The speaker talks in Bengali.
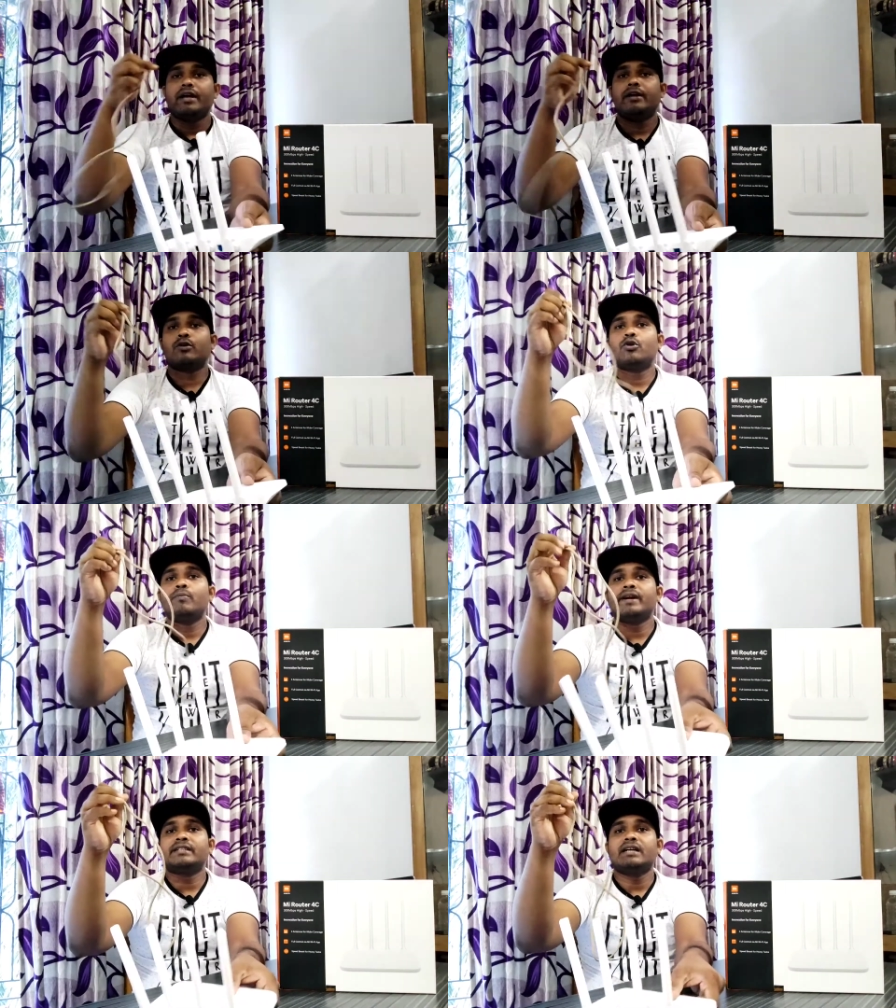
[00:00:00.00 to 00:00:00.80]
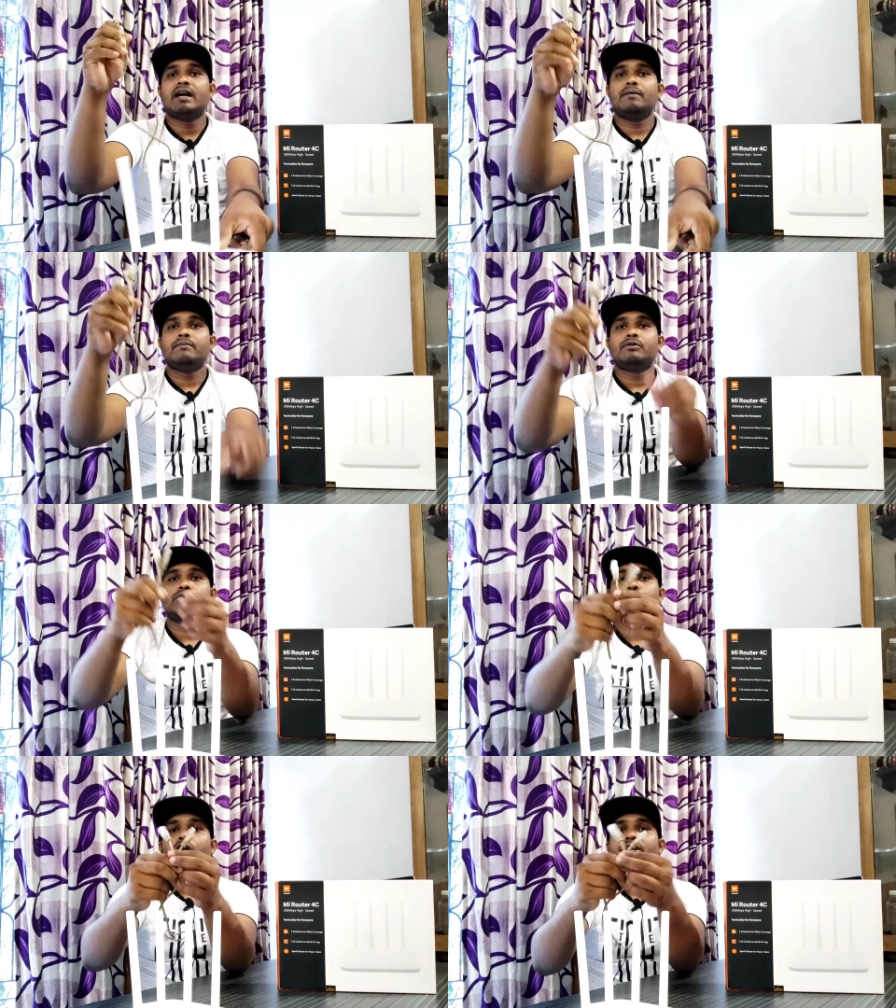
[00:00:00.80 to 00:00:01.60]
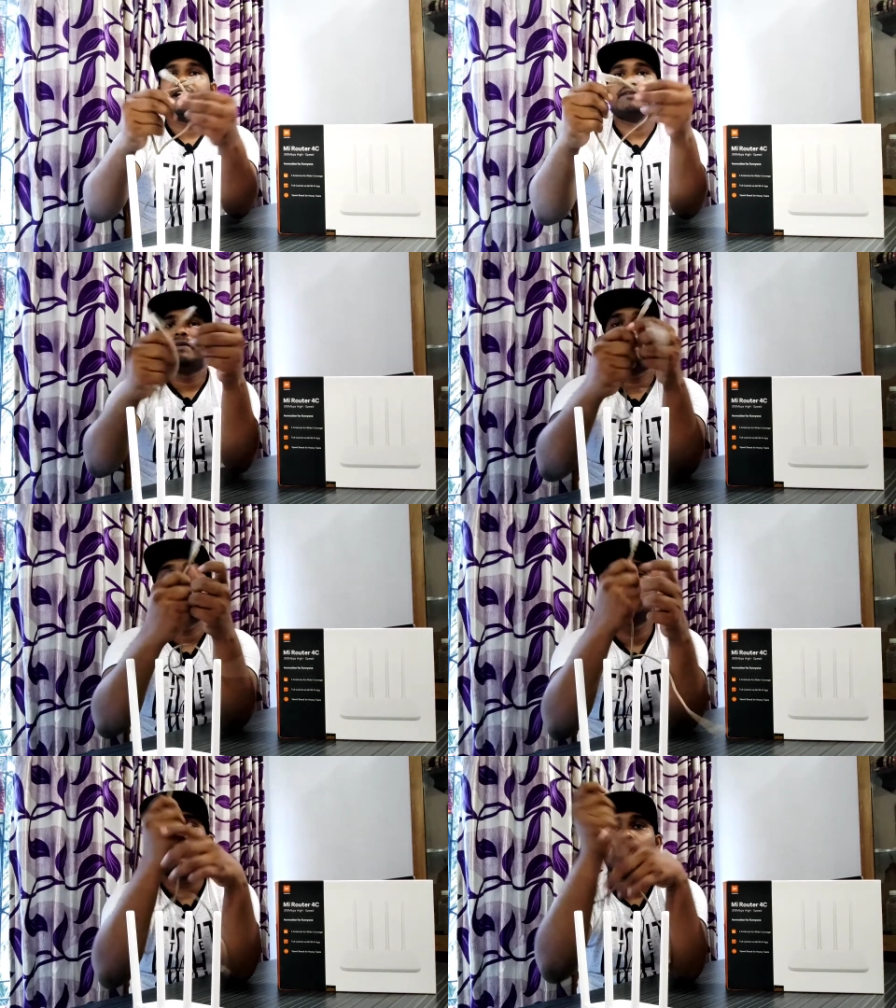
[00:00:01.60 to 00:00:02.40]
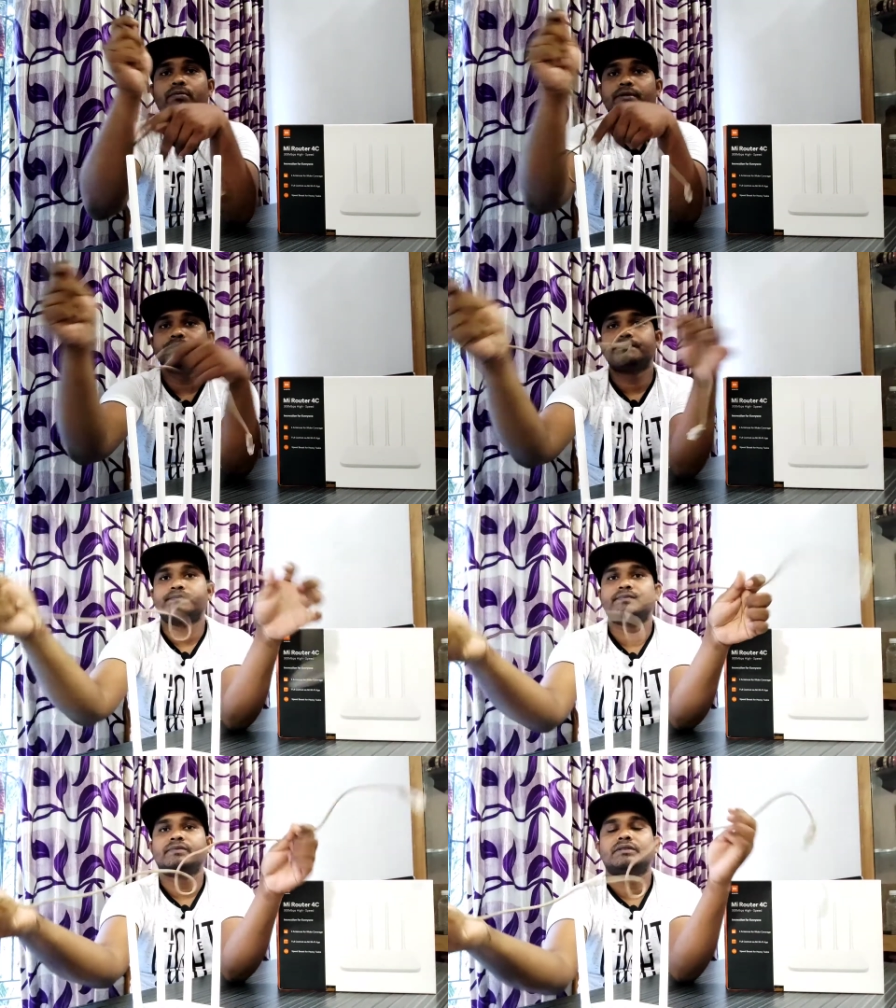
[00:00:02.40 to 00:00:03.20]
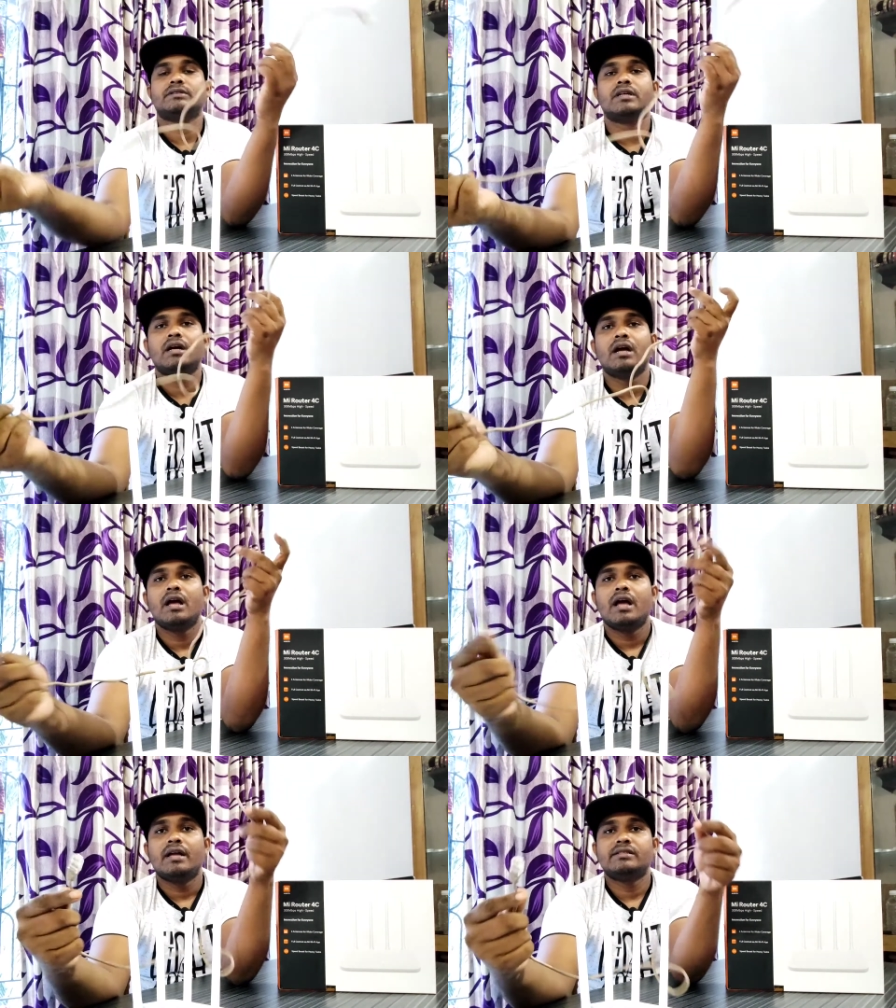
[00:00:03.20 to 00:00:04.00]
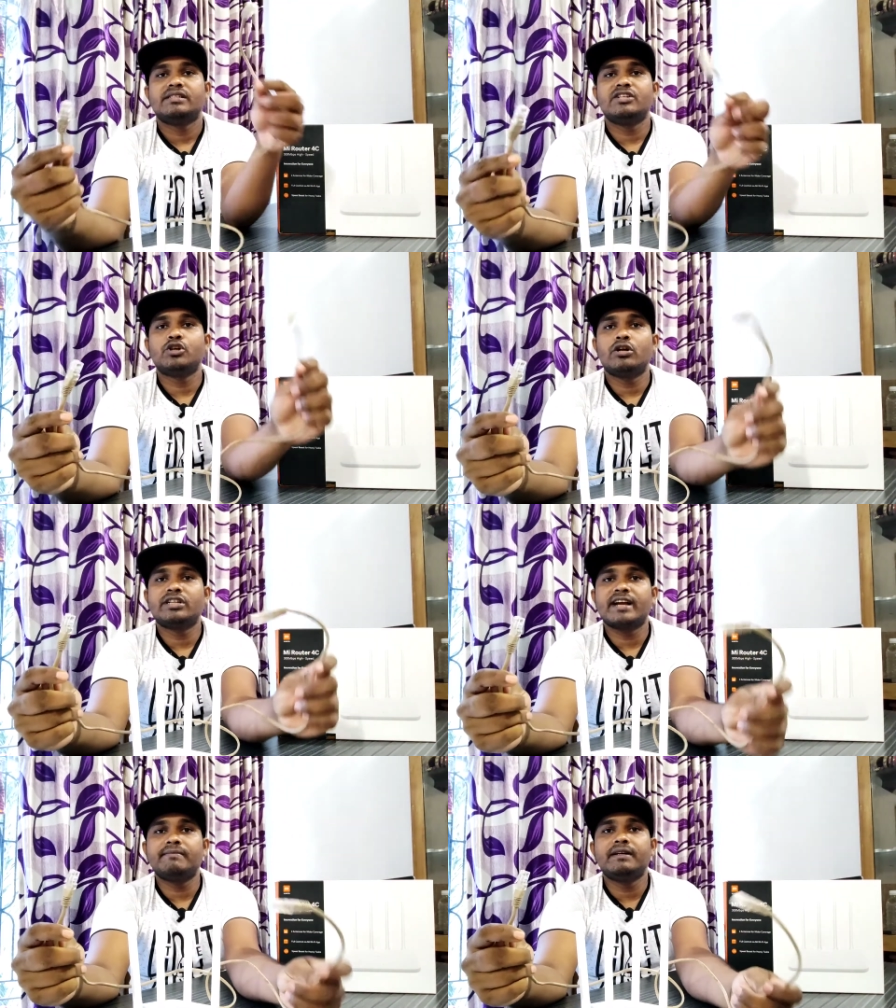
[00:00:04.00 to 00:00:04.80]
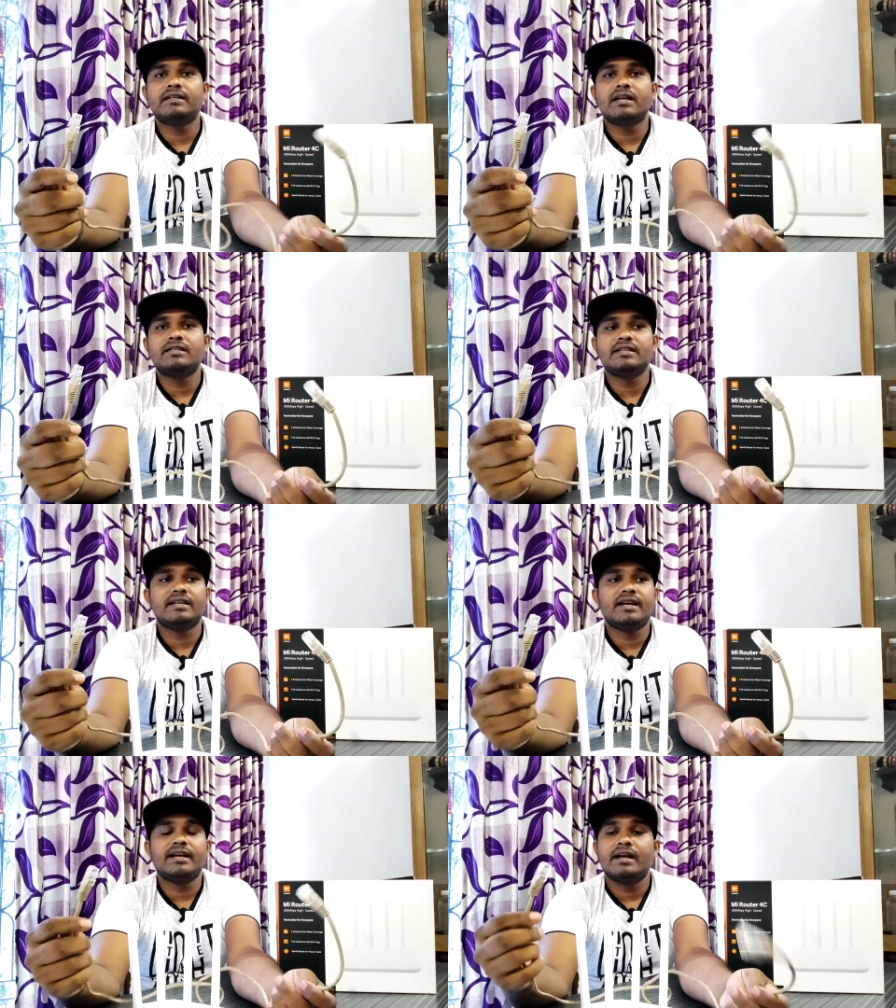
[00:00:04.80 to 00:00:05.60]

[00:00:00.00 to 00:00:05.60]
এরকম একটা শর্ট ক্যাবেল নিতে হবে যে শর্ট ক্যাবেলটা দিয়ে